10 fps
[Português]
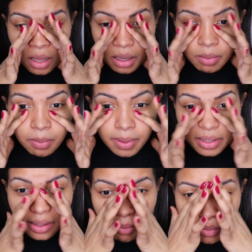Porque minha
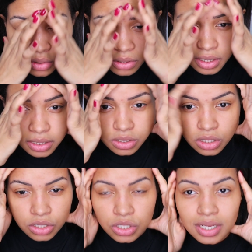pele tá muito linda,
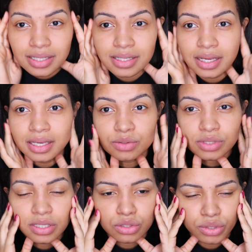gente. E, assim, e o
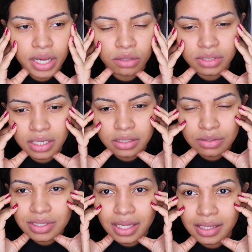sensorial dele
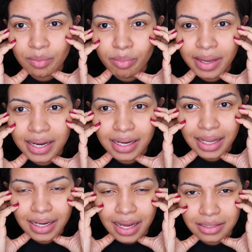não esquenta a pele
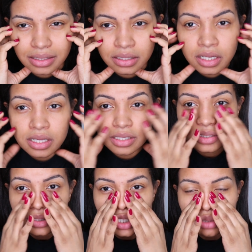nem nada. Você
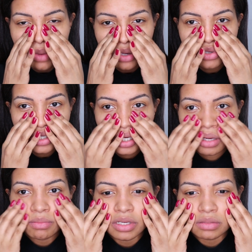sente meio
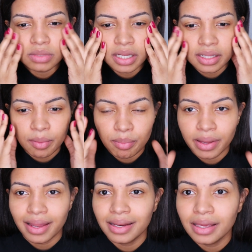cheirinho mesmo dele na
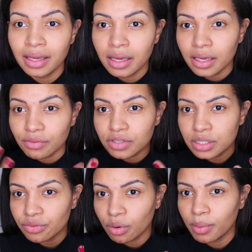pele e
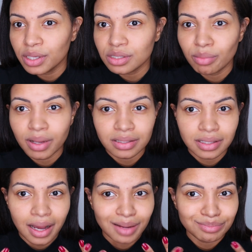visivelmente a pele
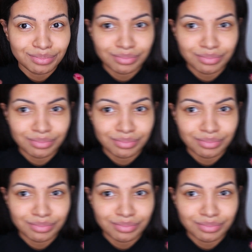tá